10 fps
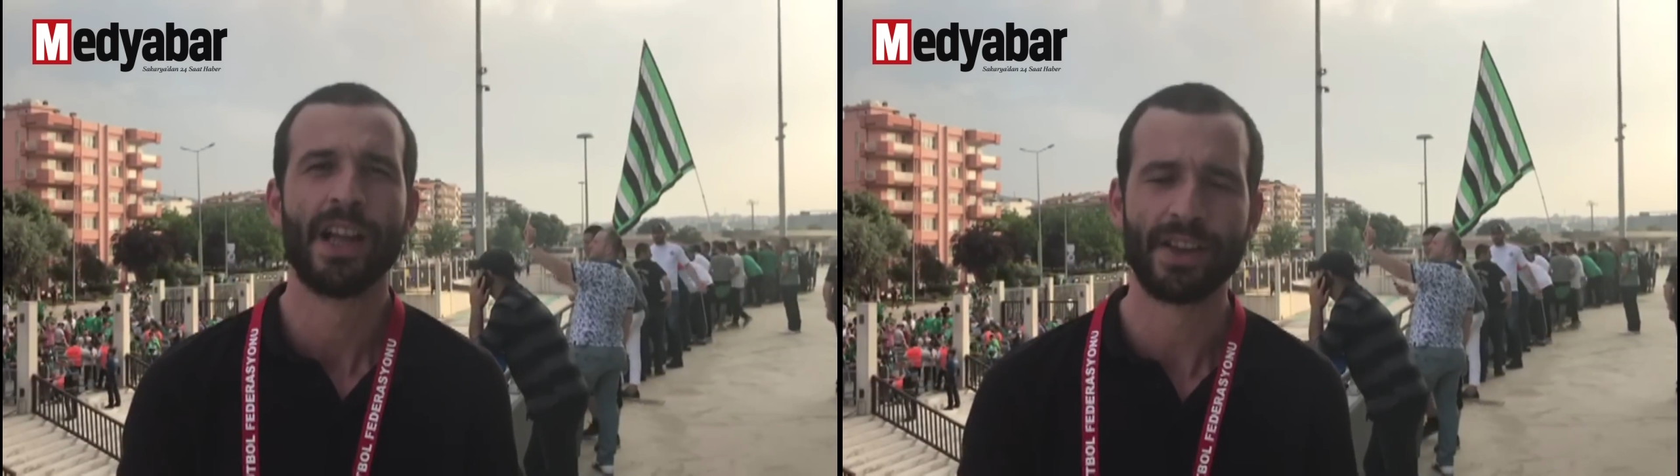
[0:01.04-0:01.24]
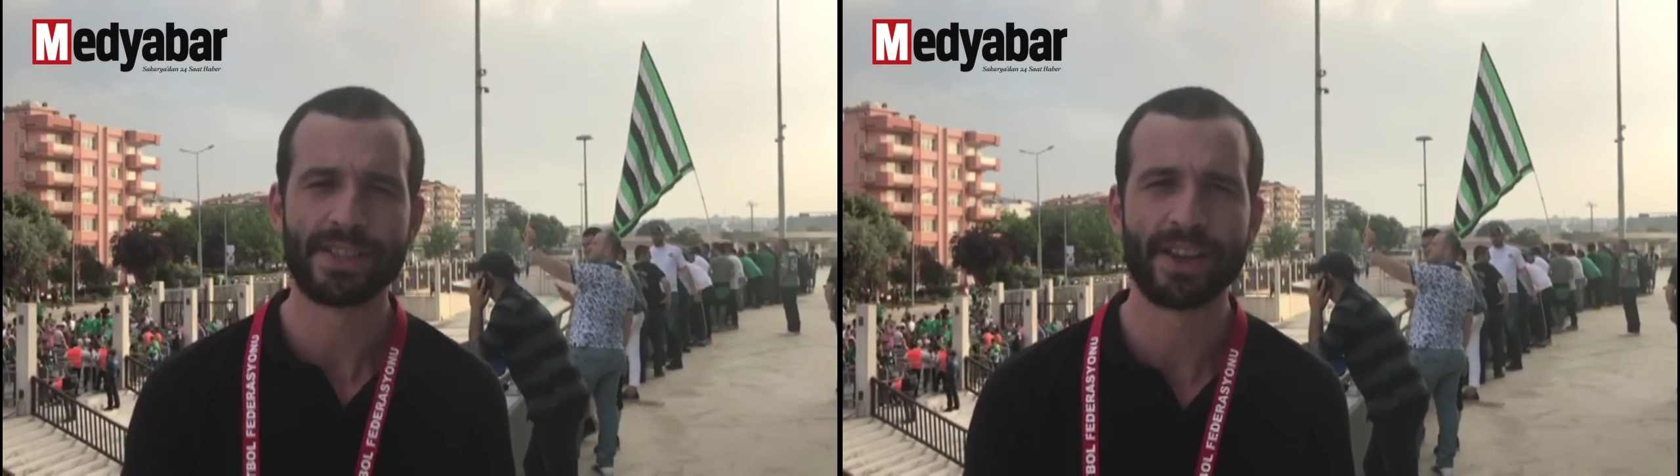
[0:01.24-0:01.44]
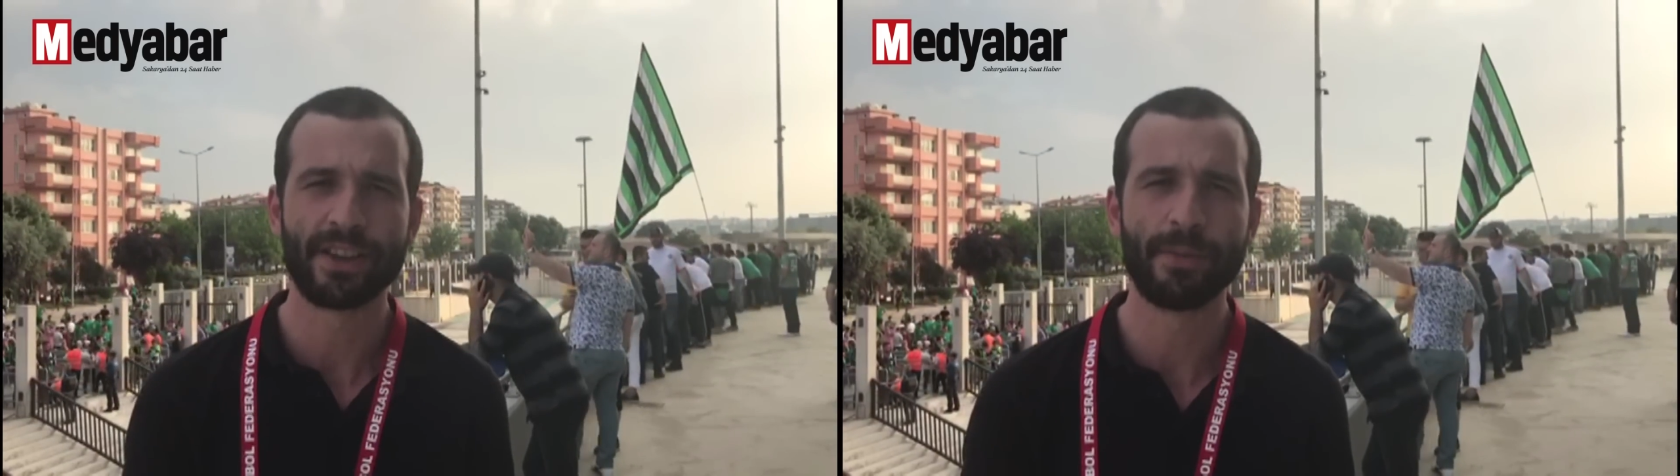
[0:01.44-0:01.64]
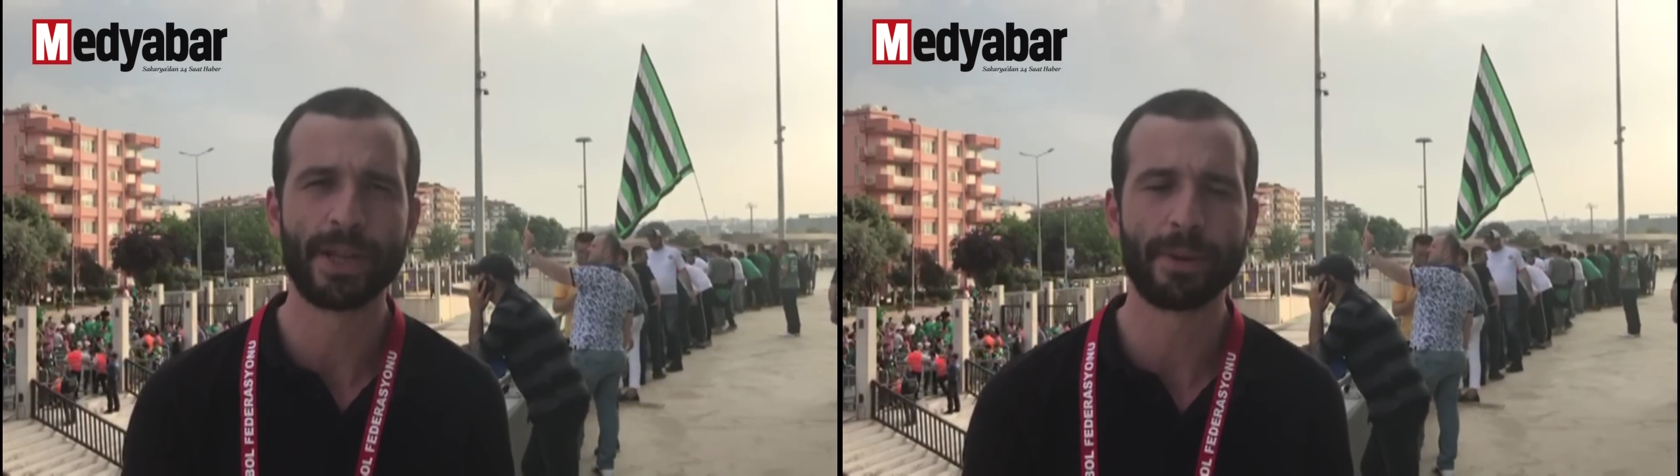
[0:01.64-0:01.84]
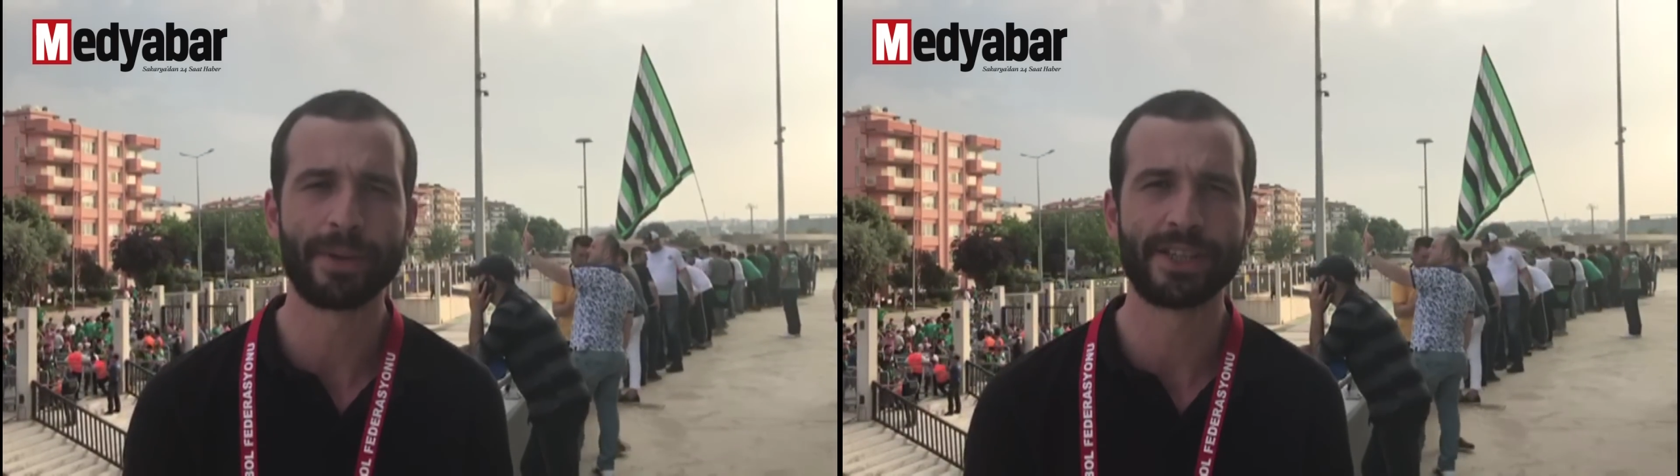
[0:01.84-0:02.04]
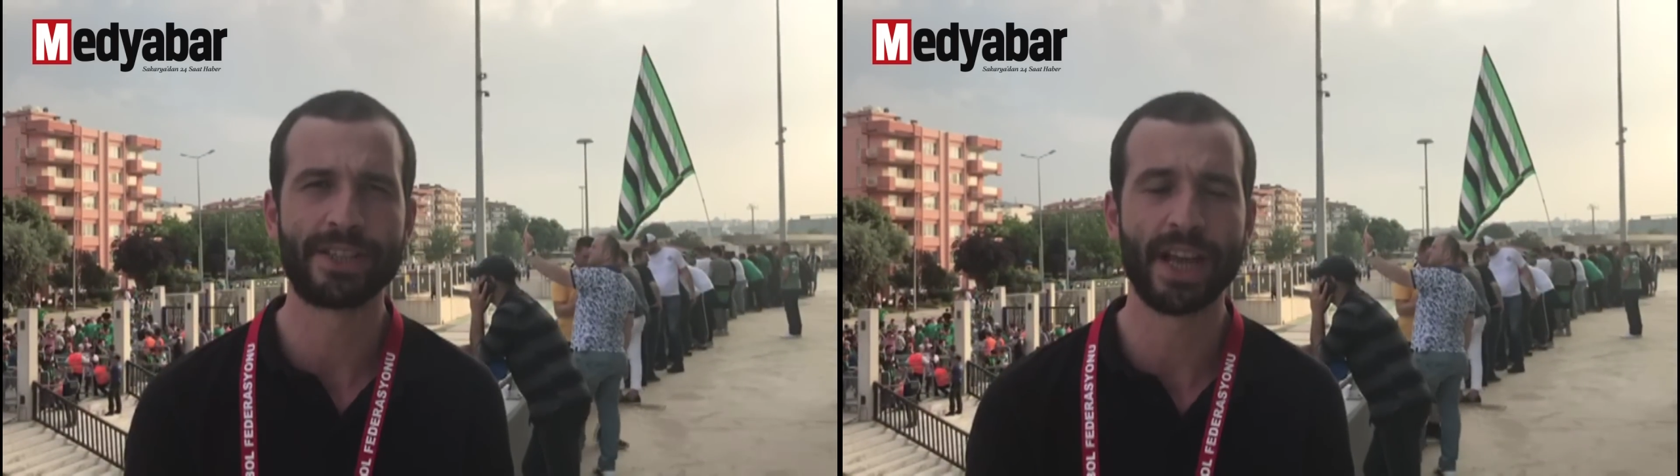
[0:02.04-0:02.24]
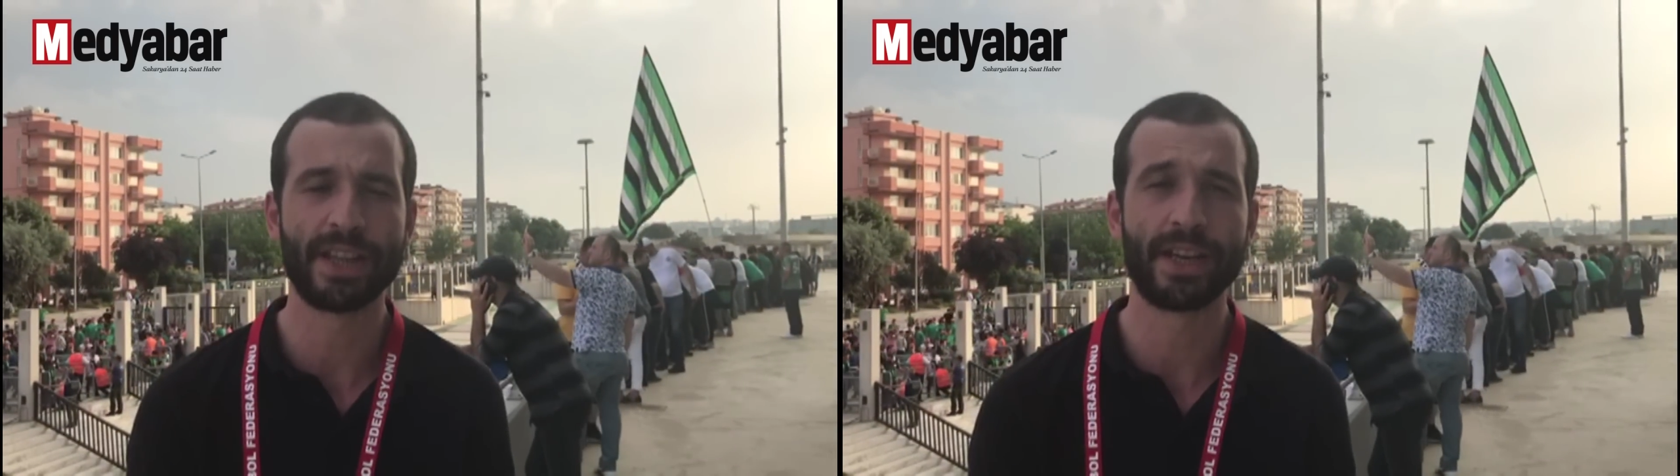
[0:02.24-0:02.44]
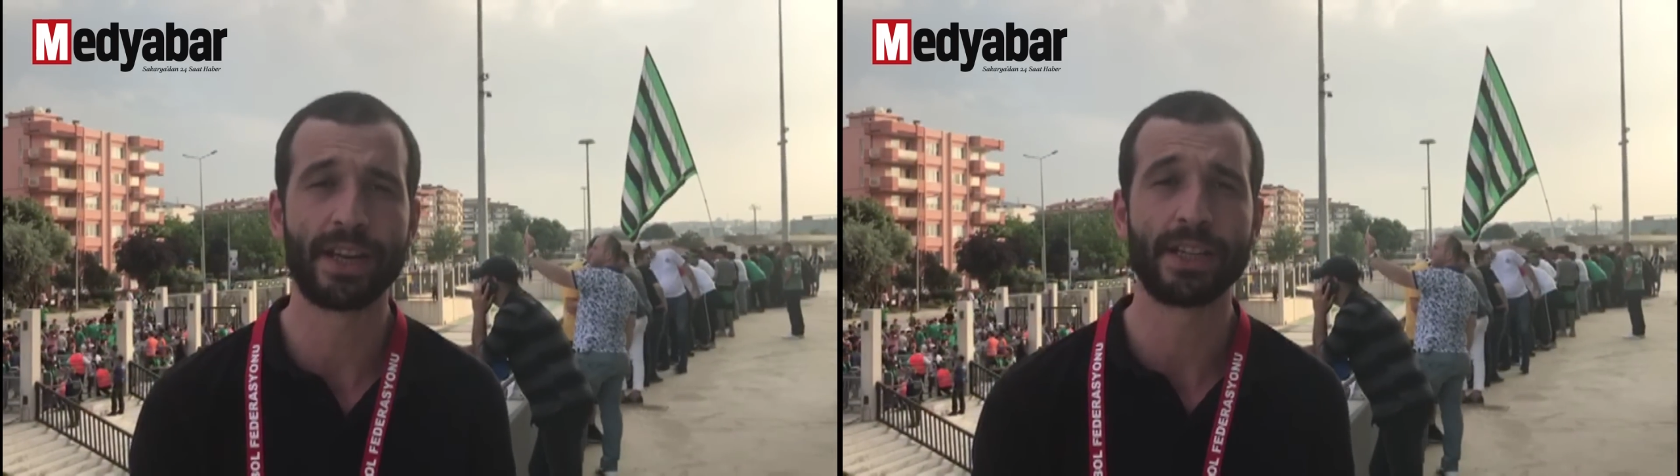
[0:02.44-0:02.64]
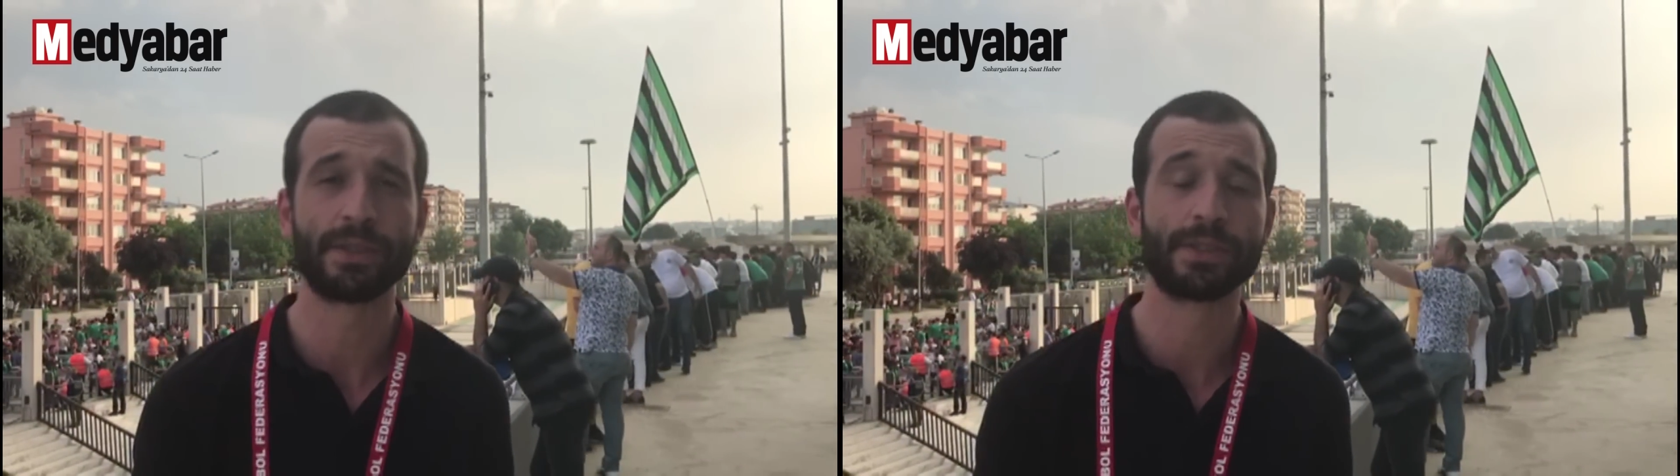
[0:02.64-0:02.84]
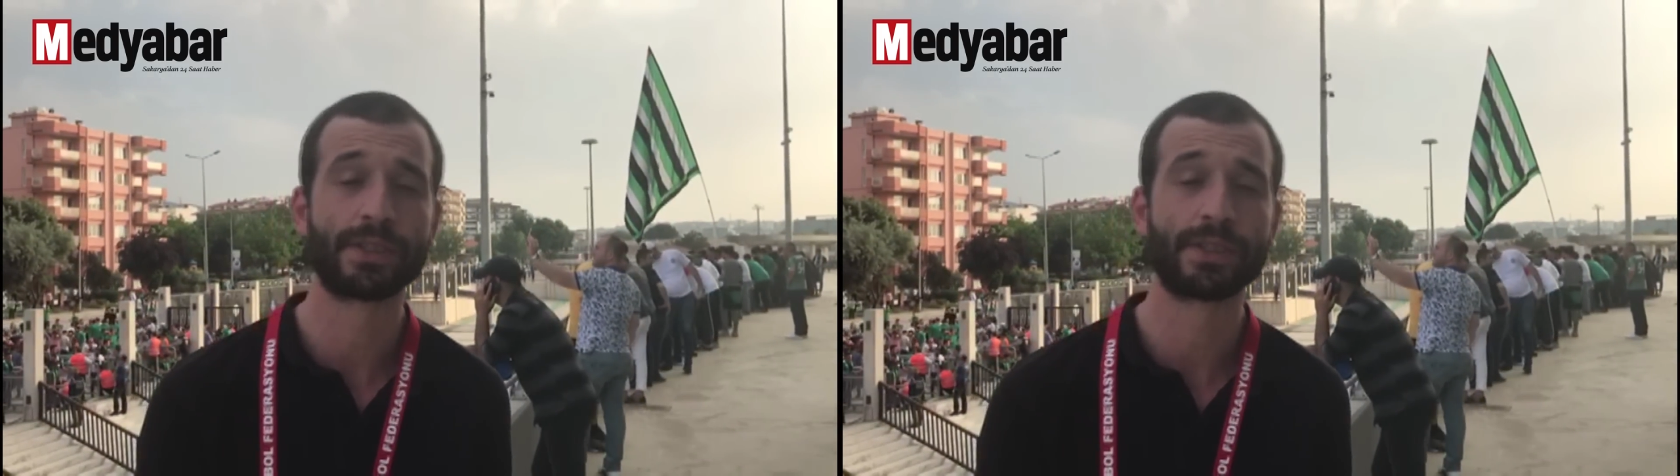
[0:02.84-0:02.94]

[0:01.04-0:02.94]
Evet sevgili var izleyenleri,